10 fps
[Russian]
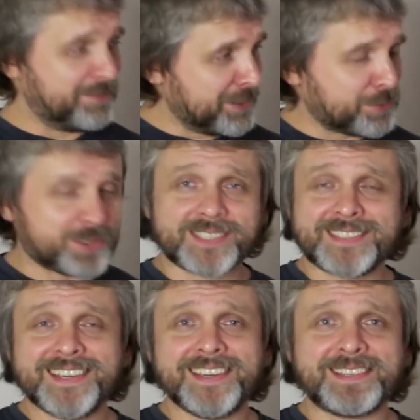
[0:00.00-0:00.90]
Вы-то уже
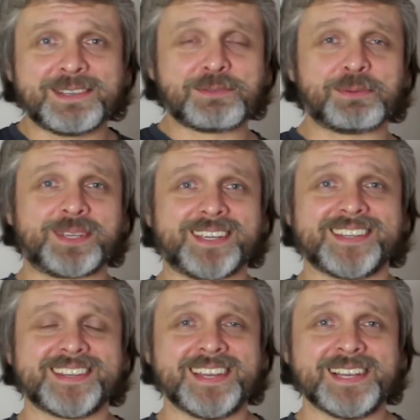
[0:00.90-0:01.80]
знаете итоги.
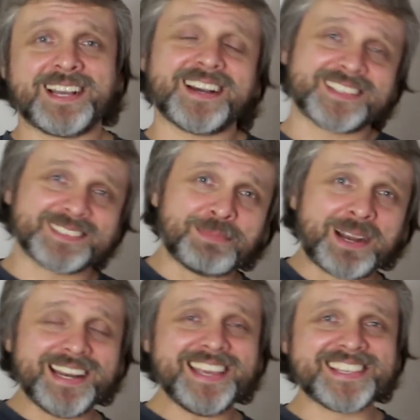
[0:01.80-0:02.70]
Как
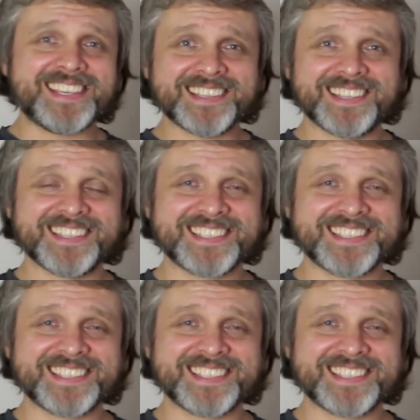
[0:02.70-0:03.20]
смогли они, нет,